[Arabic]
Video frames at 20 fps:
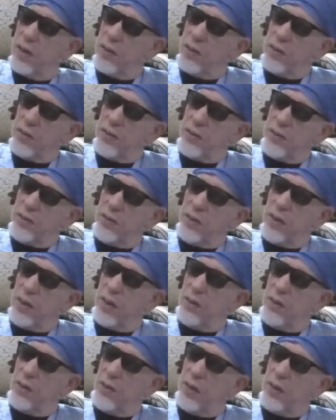لك ذيك
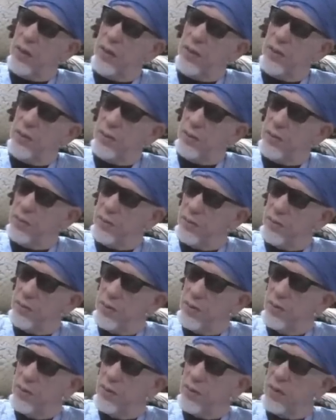الساعة ولا
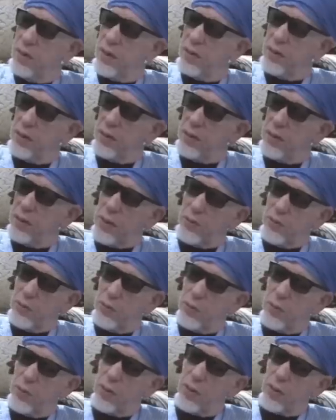نعطيك
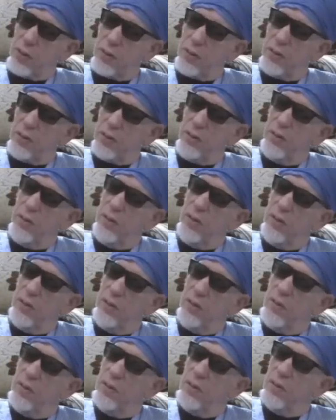حصول سوق خضرك
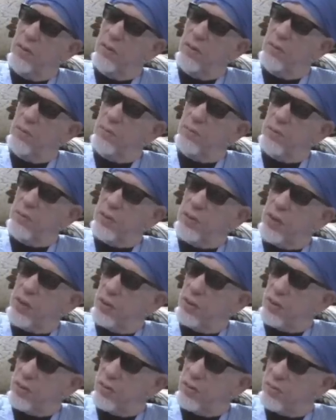
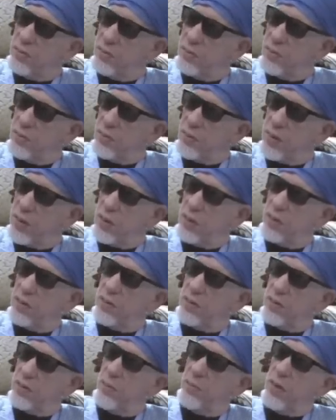بزيادة لأن
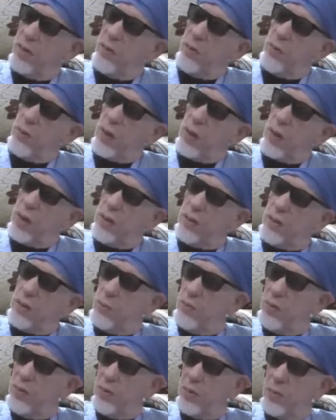الزمن له حظ
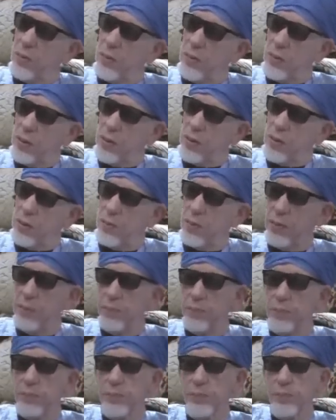من الزمن
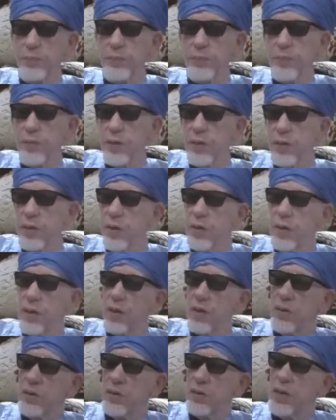
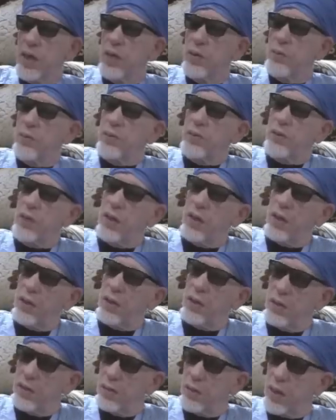لا يودي
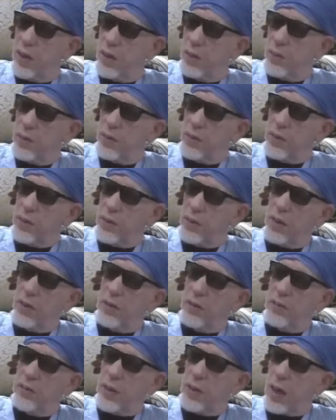هذا لا يودي
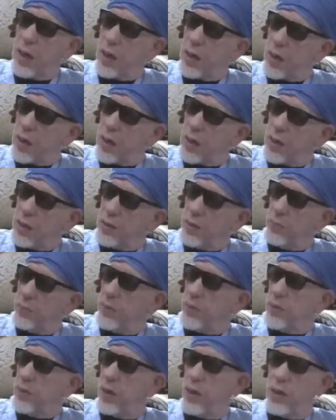عن تحركت
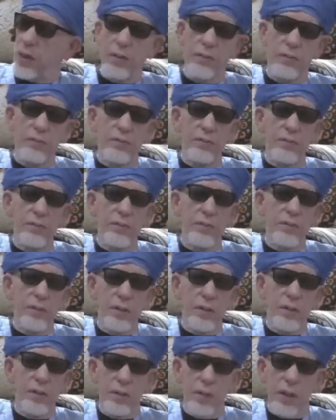البضاعة
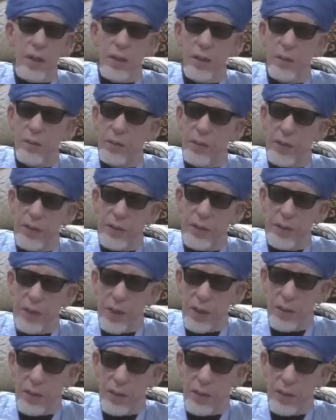الحيوانية